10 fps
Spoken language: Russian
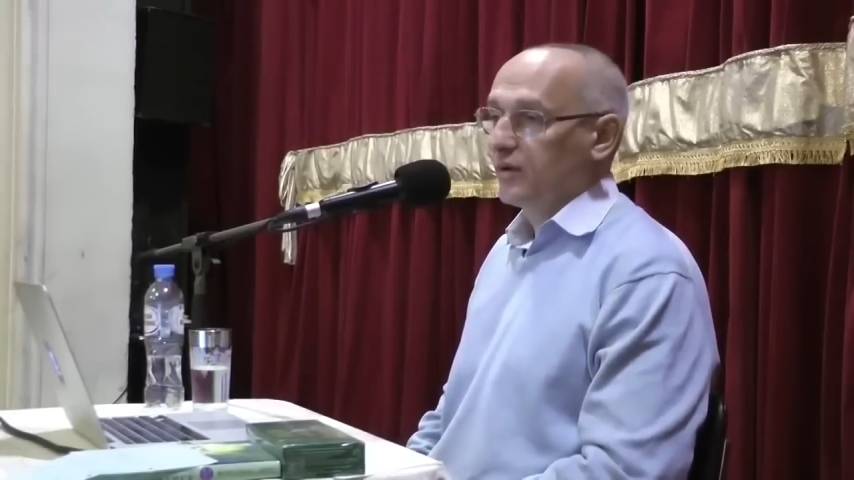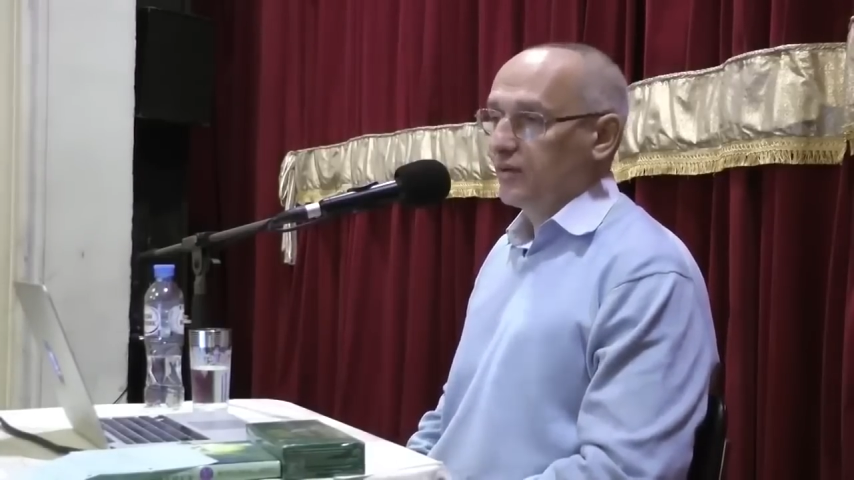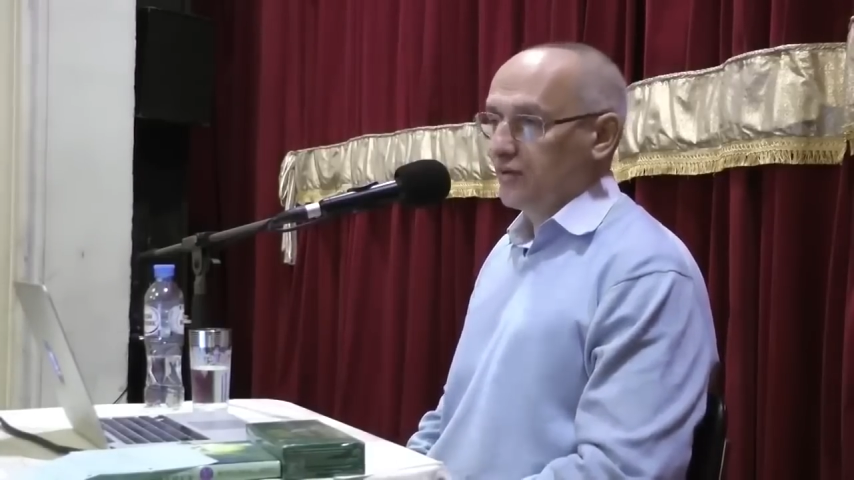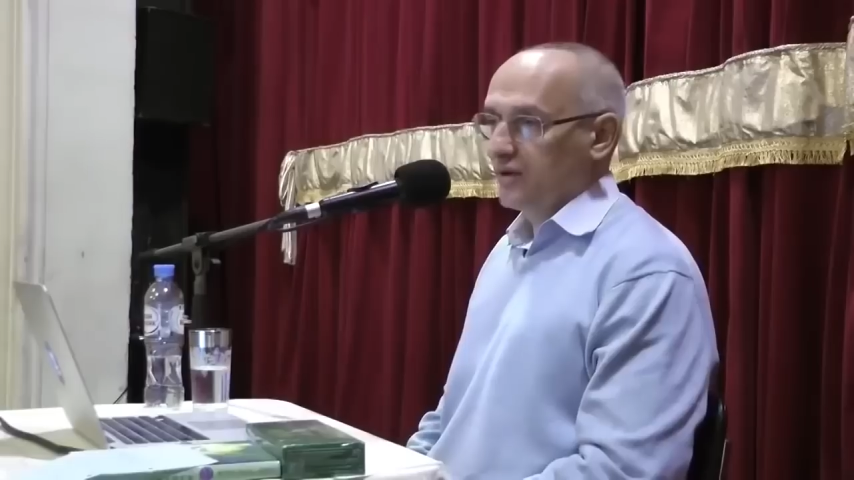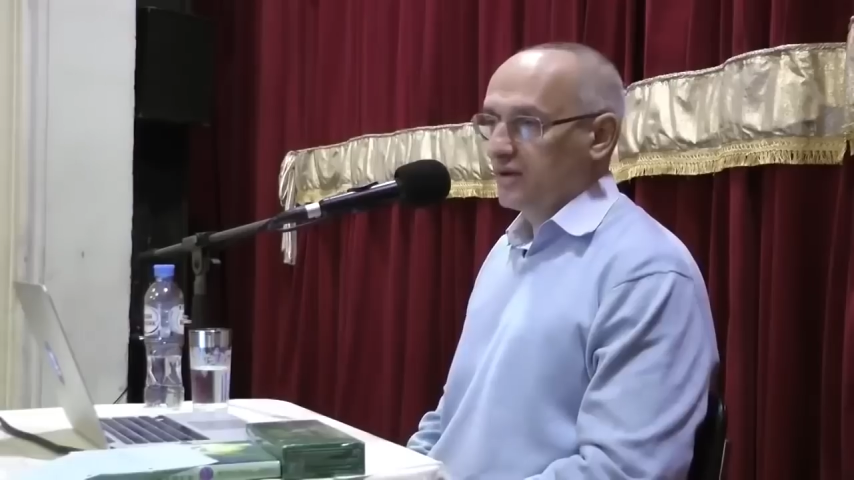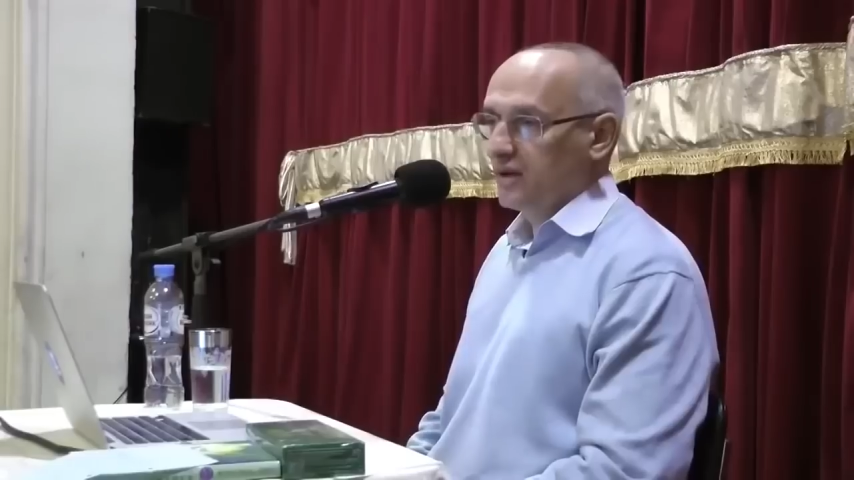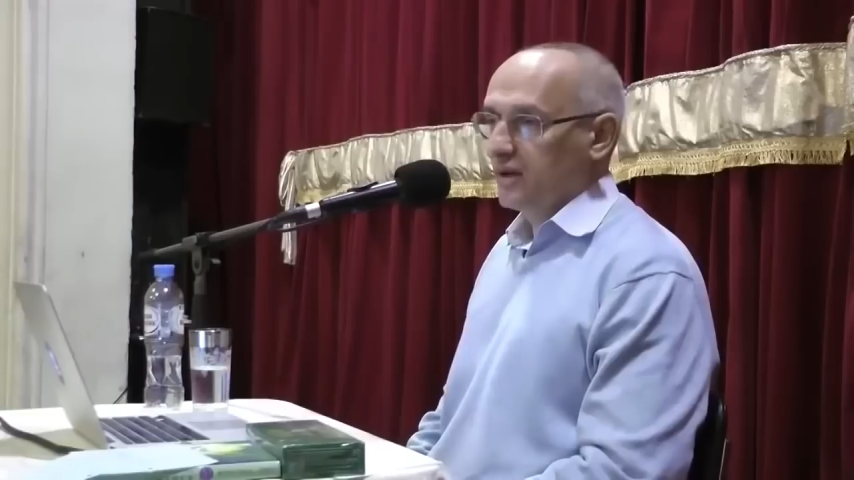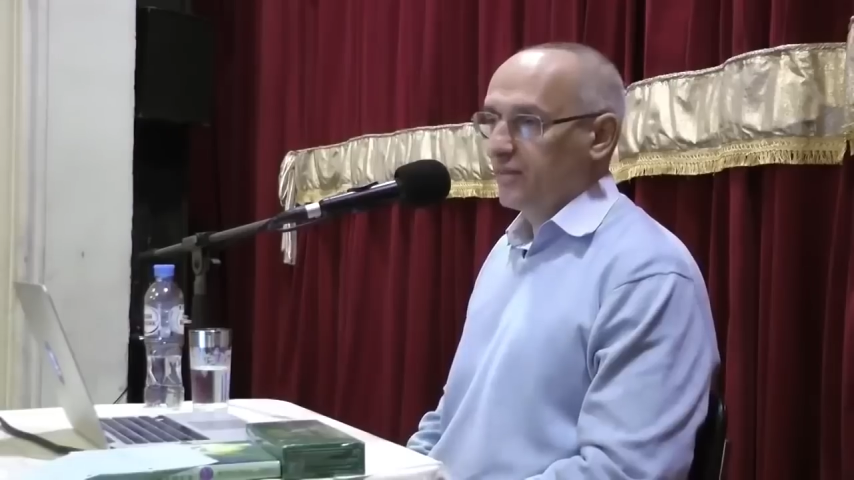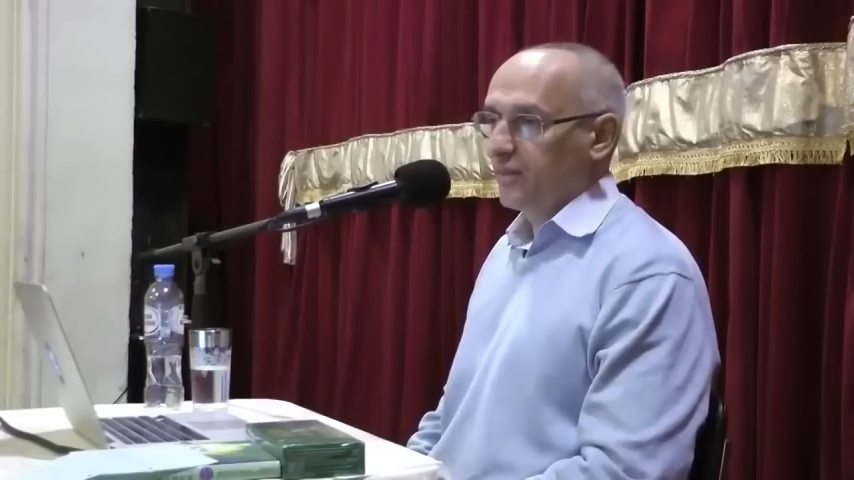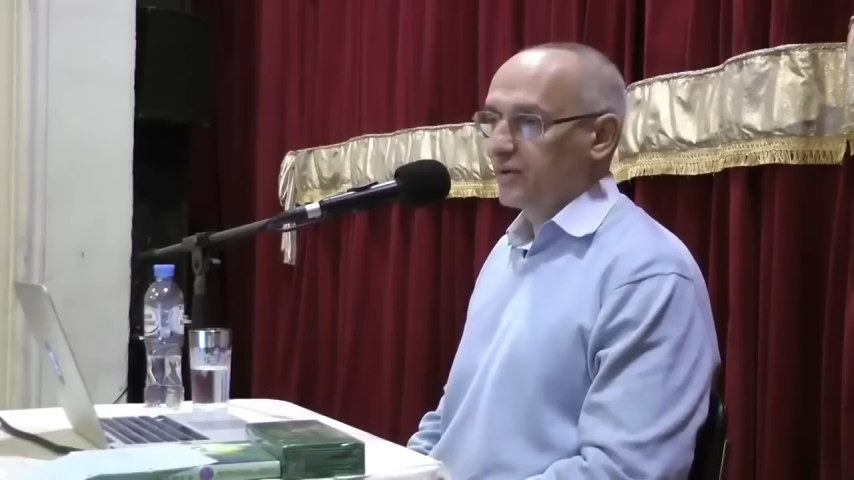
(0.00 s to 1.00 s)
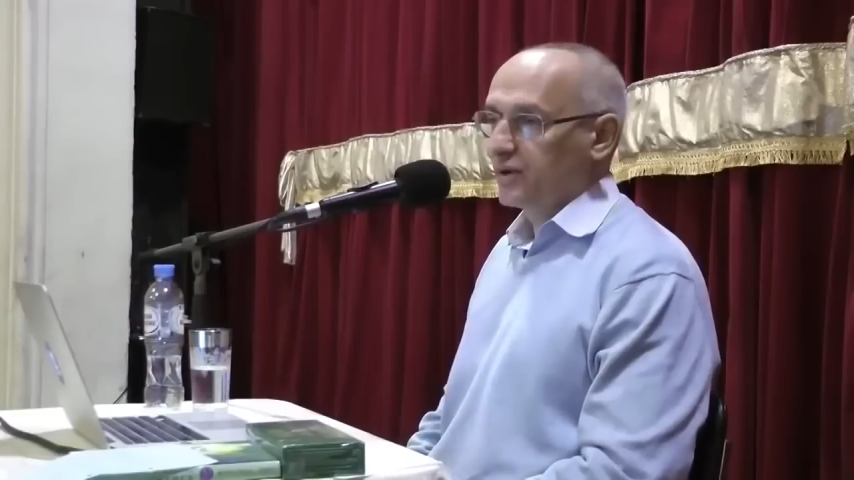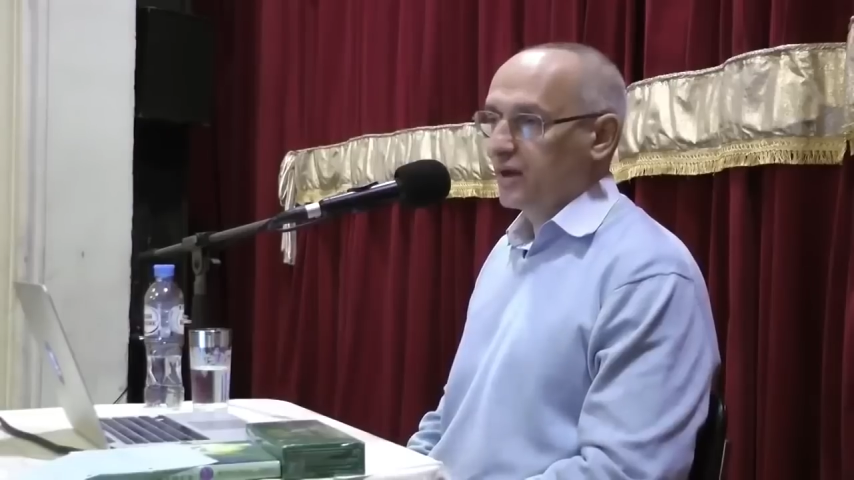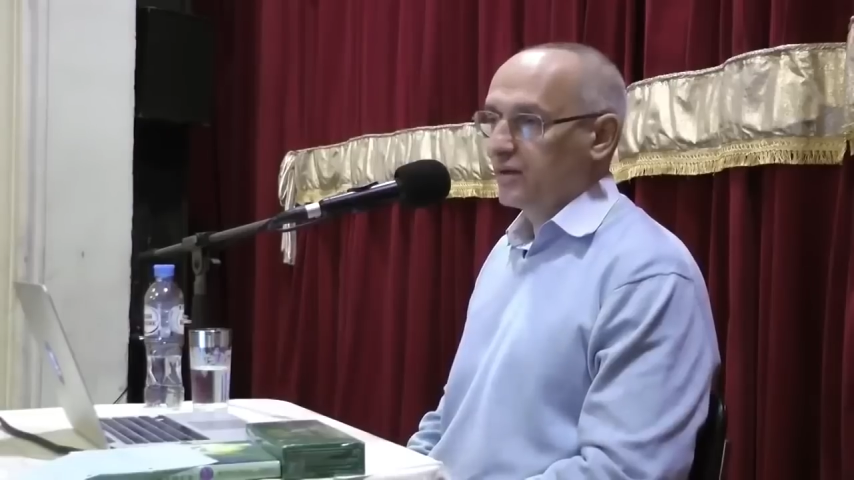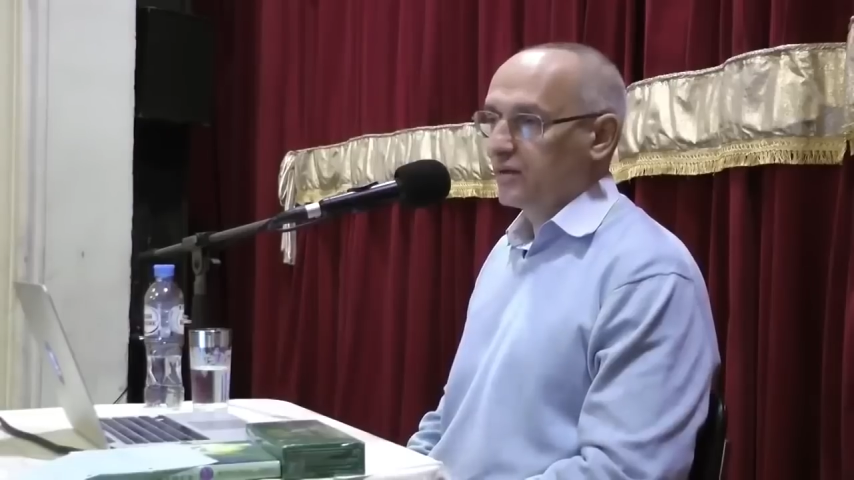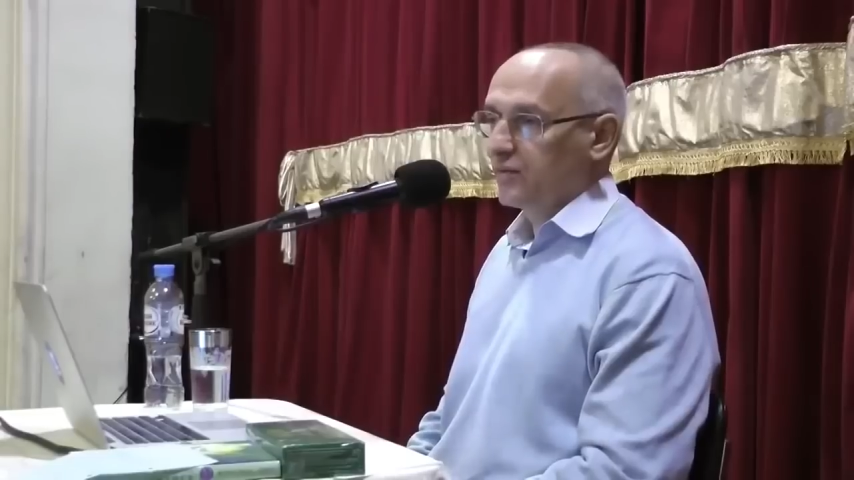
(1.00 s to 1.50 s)
у него есть силы
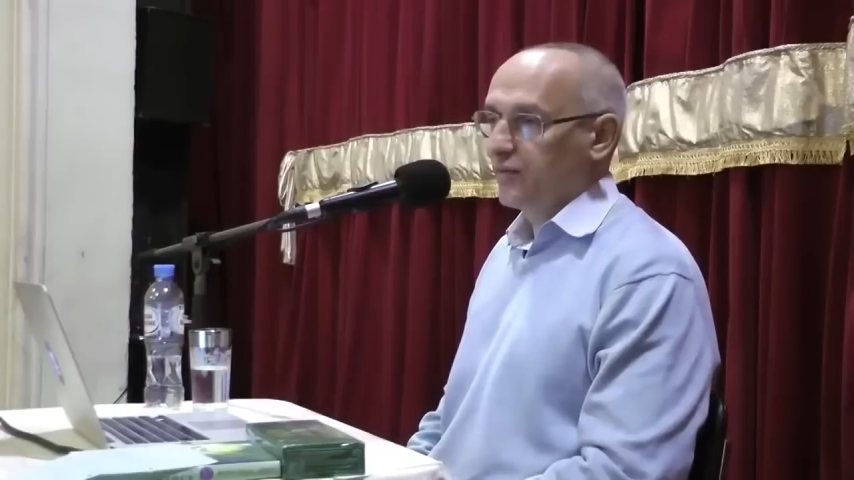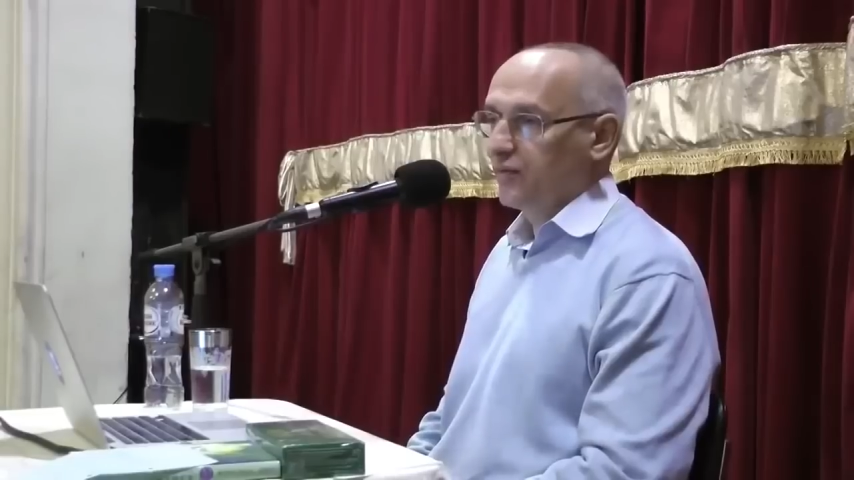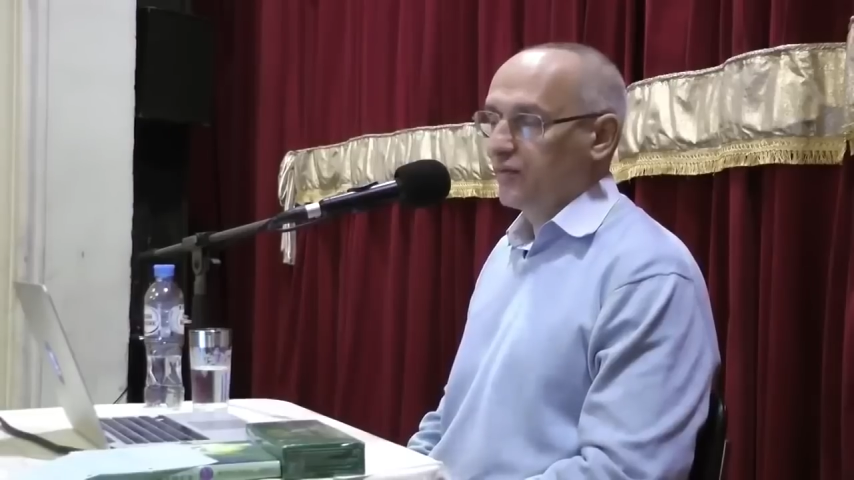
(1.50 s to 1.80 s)
побеждать судьбу,